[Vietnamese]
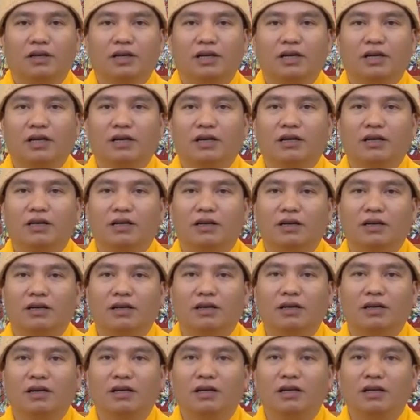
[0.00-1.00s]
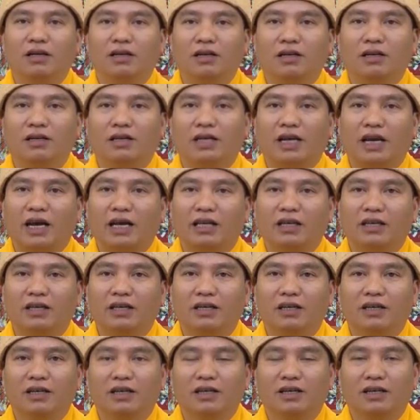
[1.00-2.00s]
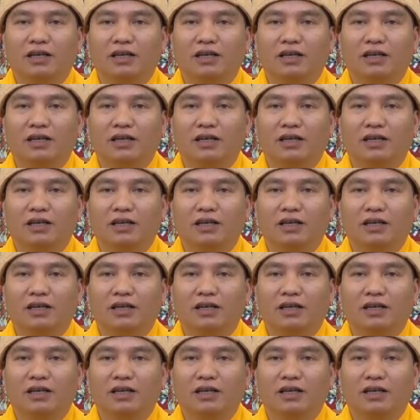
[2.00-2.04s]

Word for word: à, lớn hơn cả gì